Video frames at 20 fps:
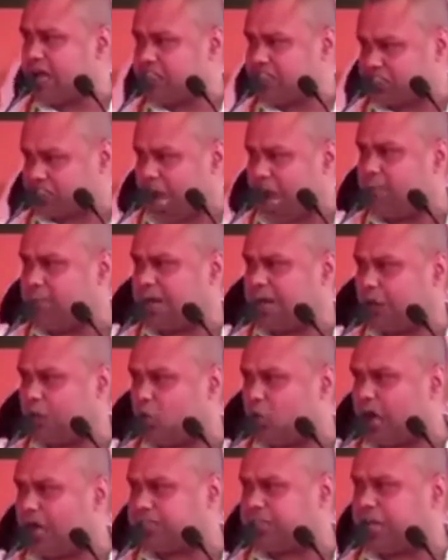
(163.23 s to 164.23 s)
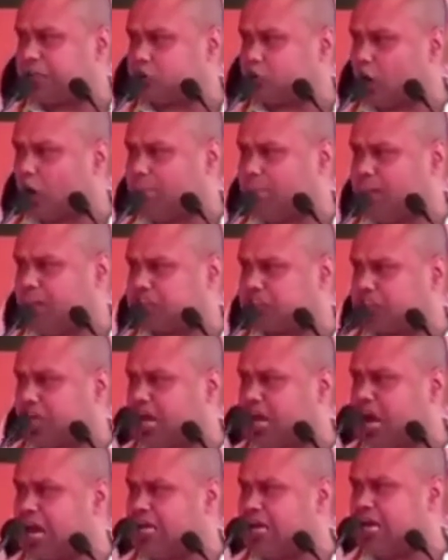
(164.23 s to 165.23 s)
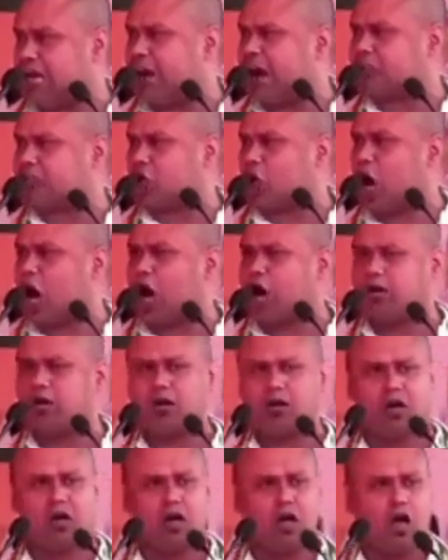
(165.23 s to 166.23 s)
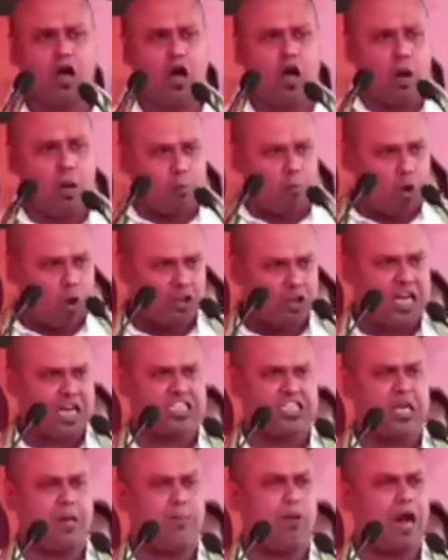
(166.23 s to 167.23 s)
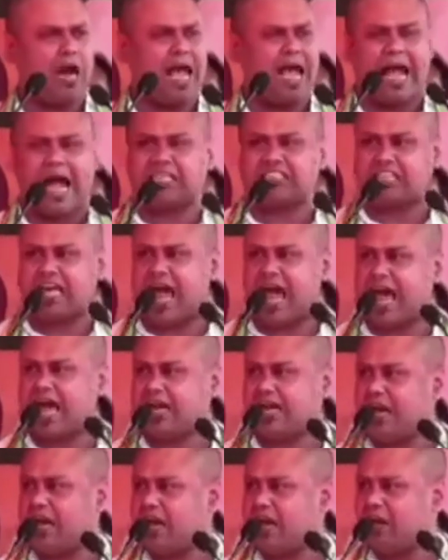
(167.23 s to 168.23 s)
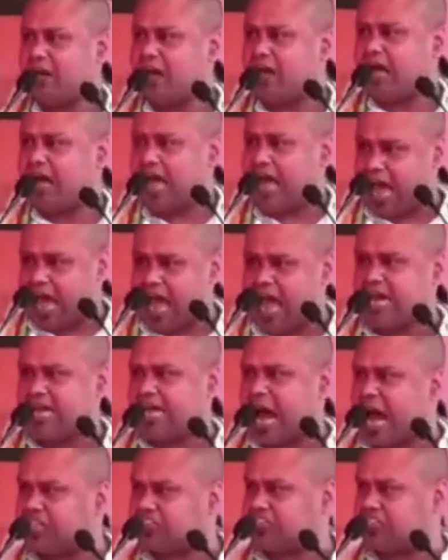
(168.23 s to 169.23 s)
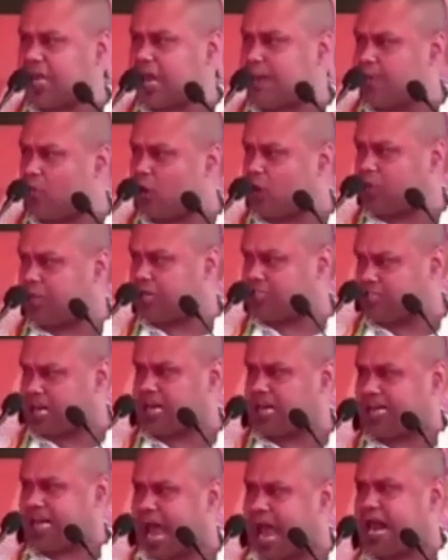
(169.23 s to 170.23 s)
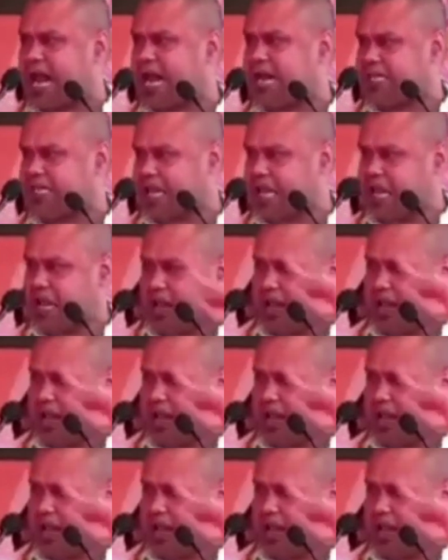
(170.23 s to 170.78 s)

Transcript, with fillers: সামনে দু সালের নির্বাচন মোদিজি বলে গেছেন এই রাজ্যে মোদিজির গ্যারেন্টি